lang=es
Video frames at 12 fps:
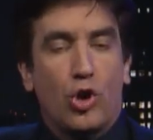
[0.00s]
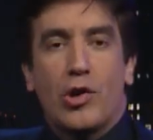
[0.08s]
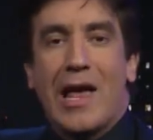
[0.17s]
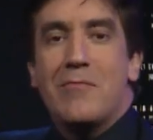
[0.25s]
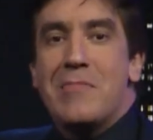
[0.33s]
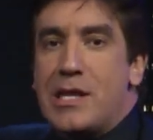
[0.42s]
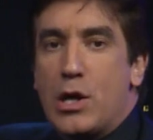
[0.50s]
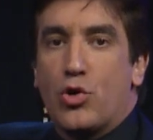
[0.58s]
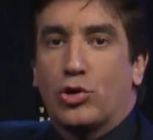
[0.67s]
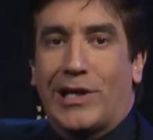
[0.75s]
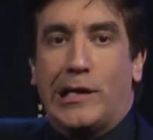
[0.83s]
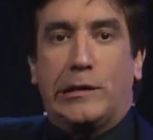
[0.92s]
Yo creo que hay
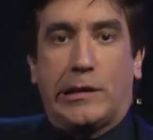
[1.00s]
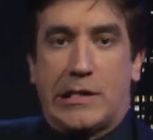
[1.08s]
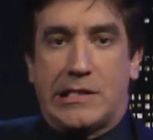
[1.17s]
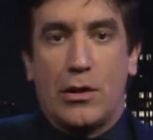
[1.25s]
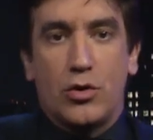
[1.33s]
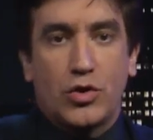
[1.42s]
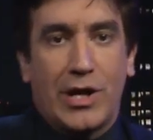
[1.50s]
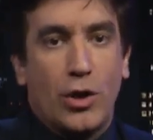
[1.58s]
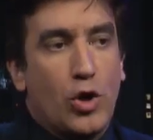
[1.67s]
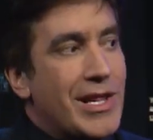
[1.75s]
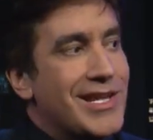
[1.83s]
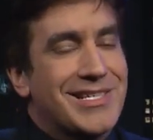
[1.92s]
médicos tan interesados
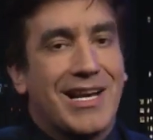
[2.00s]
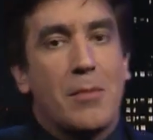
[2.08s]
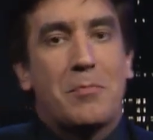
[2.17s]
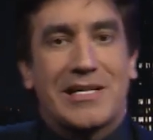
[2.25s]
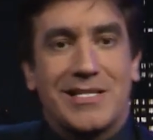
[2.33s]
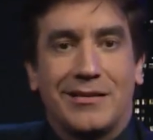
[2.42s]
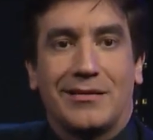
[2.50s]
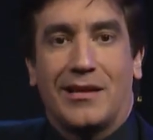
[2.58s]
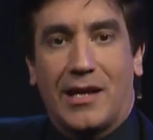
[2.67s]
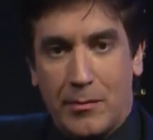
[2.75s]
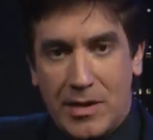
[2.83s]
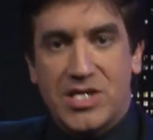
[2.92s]
que no le dicen al
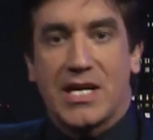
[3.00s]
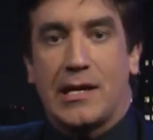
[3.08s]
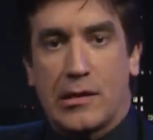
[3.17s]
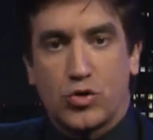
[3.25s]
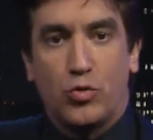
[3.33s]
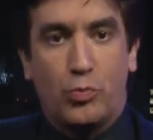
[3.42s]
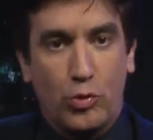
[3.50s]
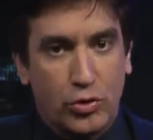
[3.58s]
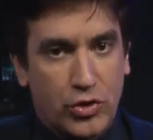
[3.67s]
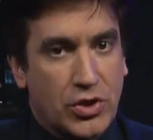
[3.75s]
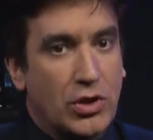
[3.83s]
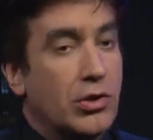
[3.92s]
paciente, déjeme chequear su
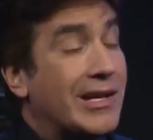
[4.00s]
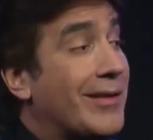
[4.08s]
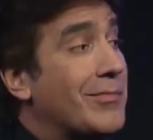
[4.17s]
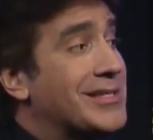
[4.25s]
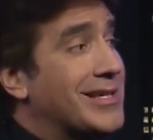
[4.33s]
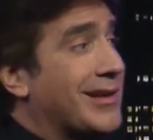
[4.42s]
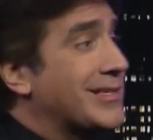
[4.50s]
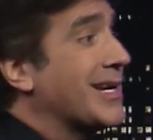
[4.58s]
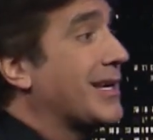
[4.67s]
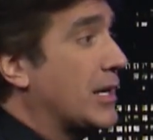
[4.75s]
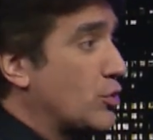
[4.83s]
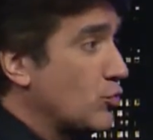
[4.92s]
pulso, sino déjeme
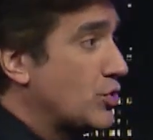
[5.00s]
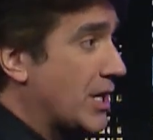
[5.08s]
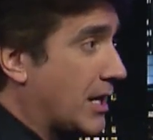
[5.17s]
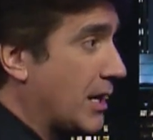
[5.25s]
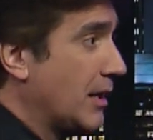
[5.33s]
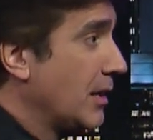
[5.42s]
chequear su cheque.